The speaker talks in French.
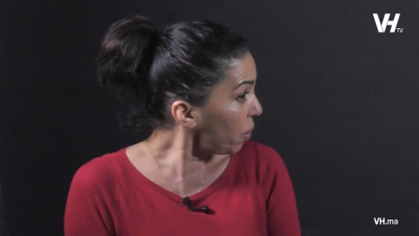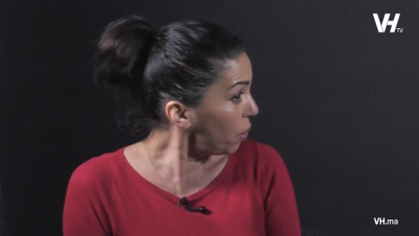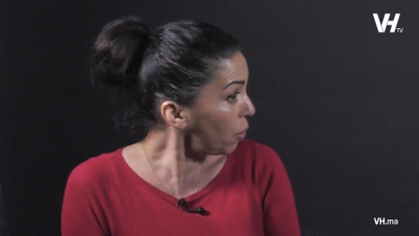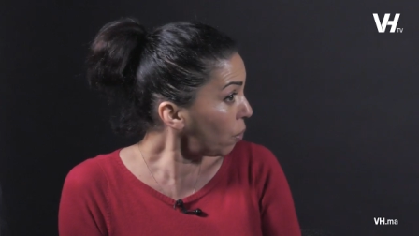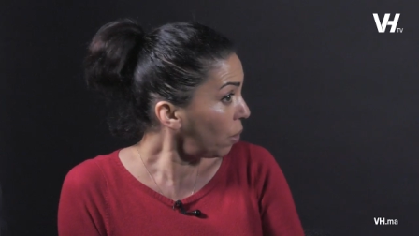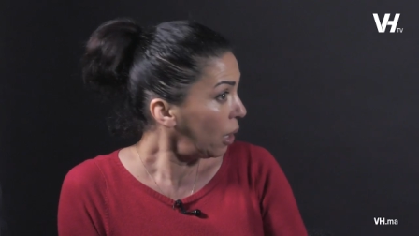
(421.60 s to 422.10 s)

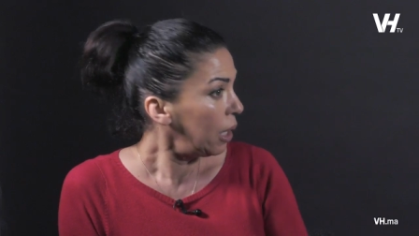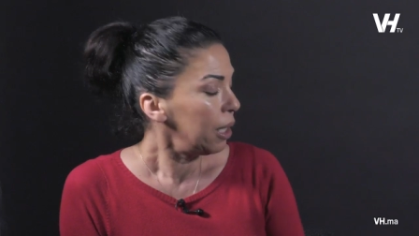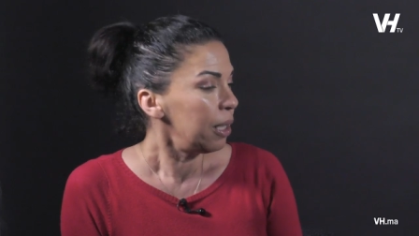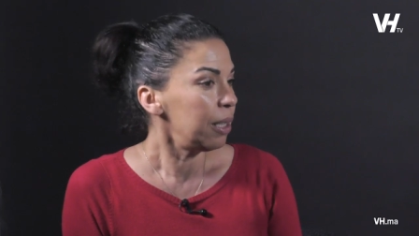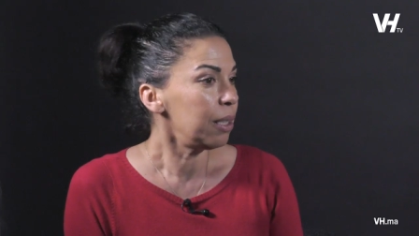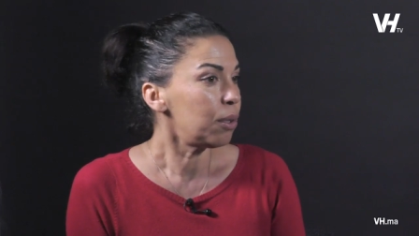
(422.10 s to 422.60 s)
opinions
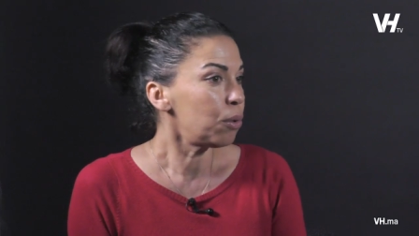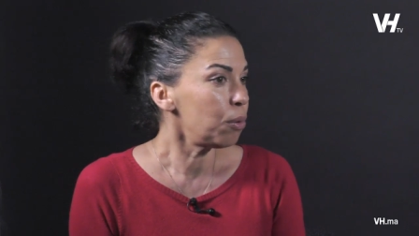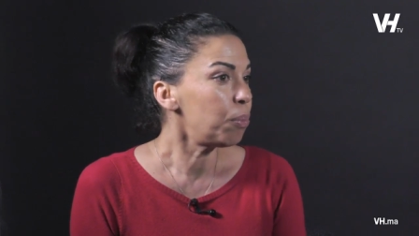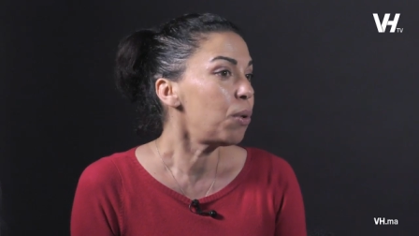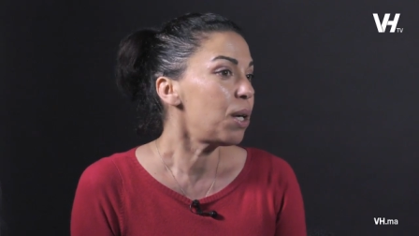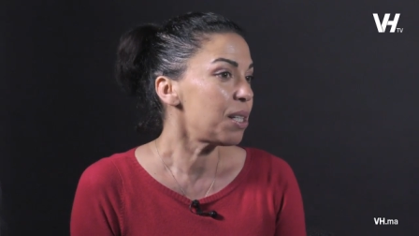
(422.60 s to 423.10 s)
et
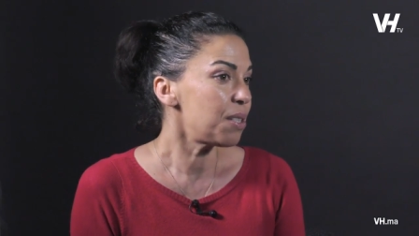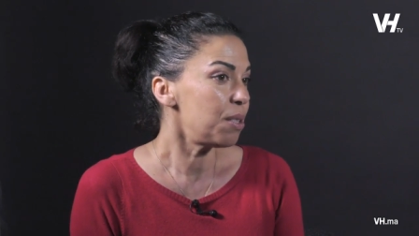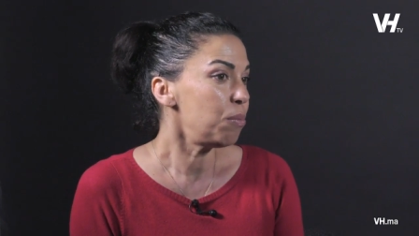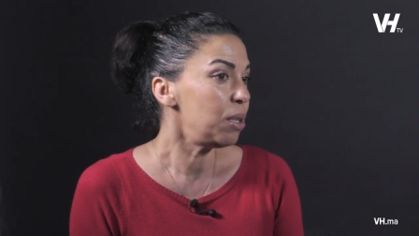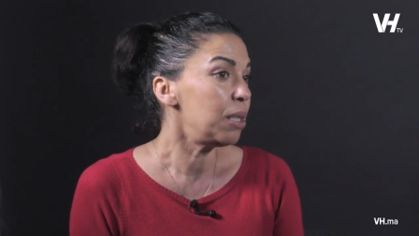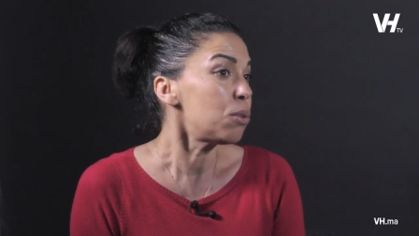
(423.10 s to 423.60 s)
qu'on peut
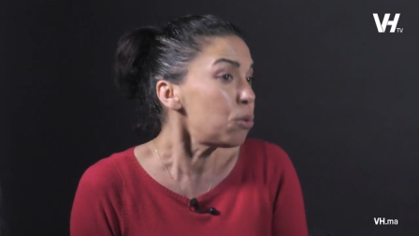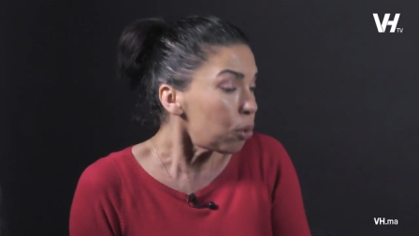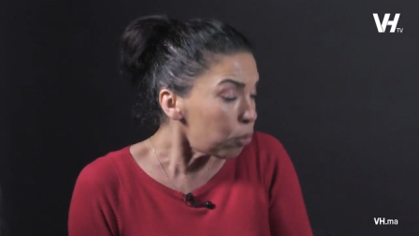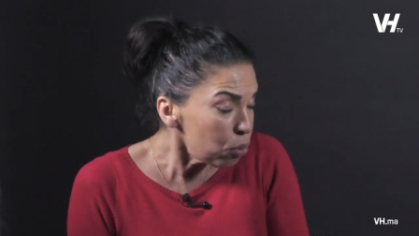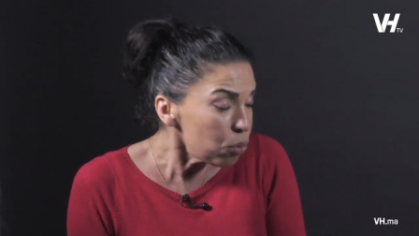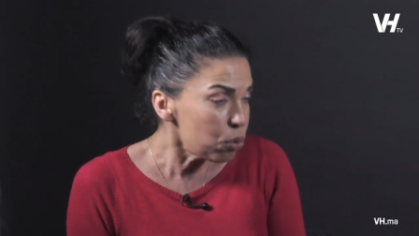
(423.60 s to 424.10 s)
assimiler,
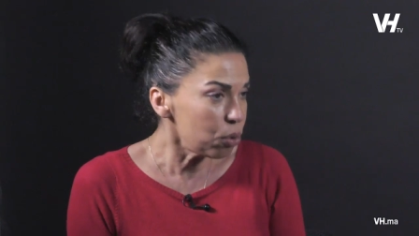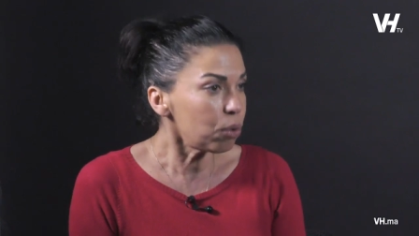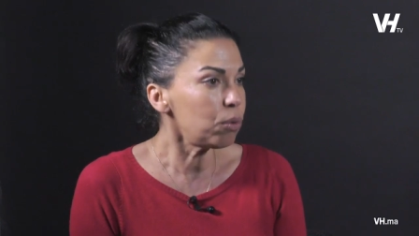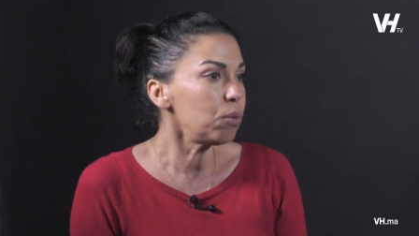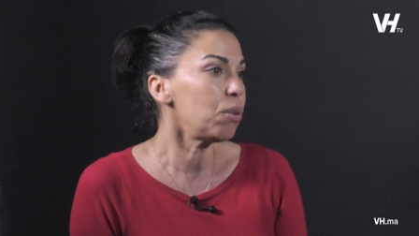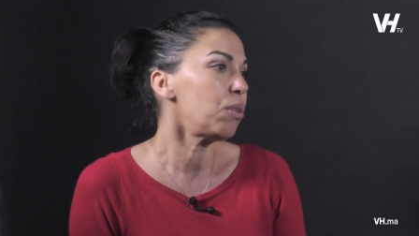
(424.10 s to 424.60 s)
surtout,
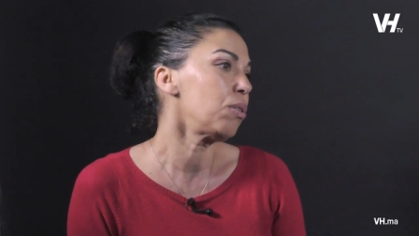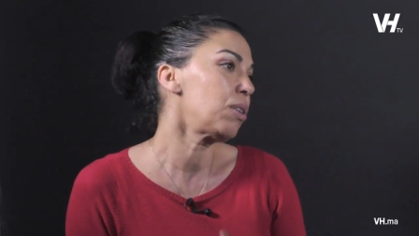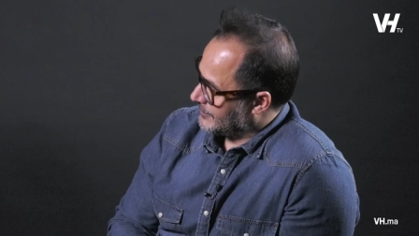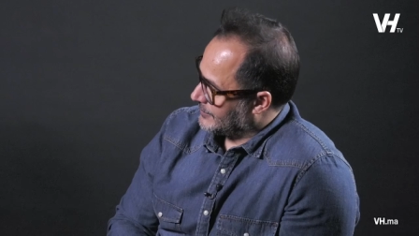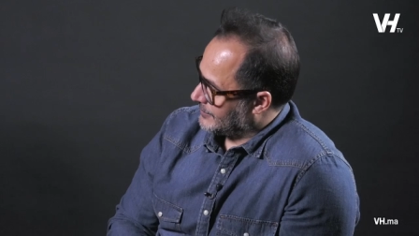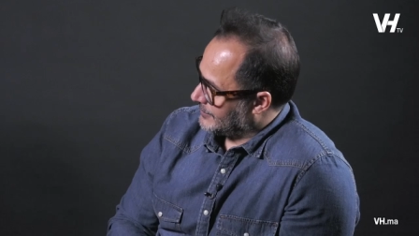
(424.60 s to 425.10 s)
surtout dans
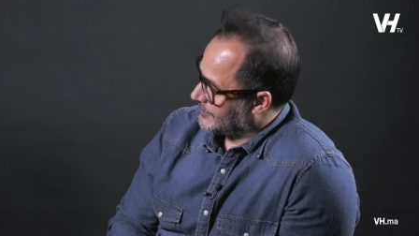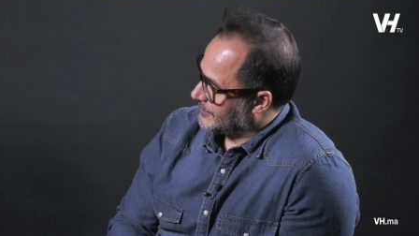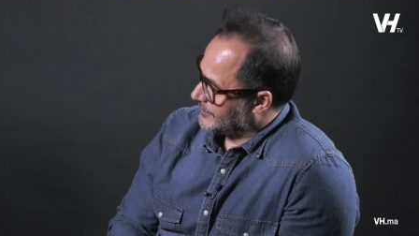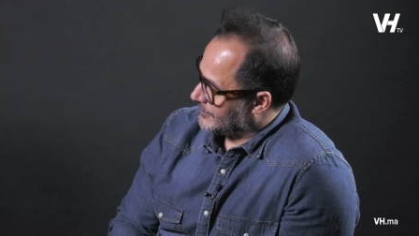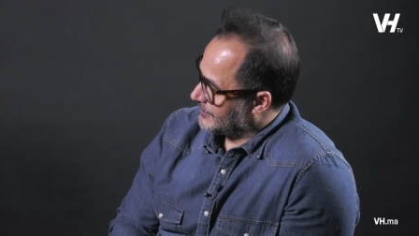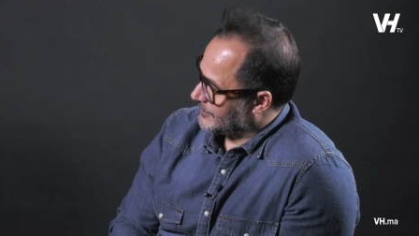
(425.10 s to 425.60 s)
notre carrière
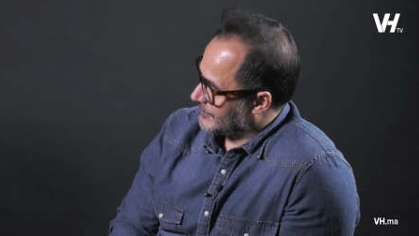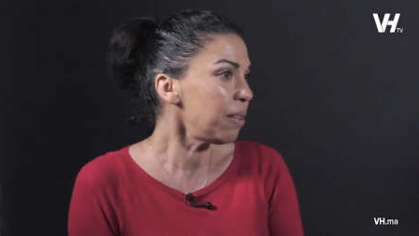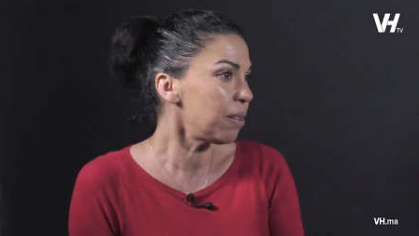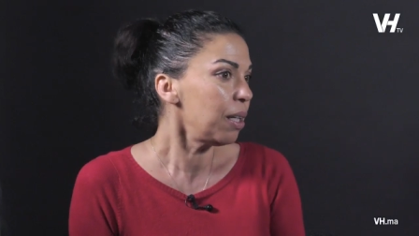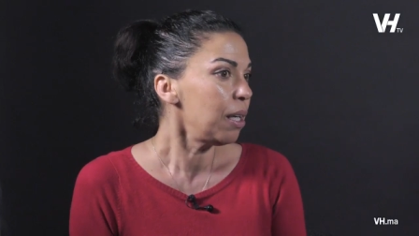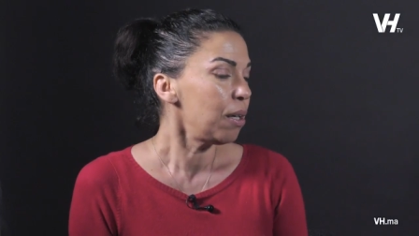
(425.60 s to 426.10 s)
d'interprète,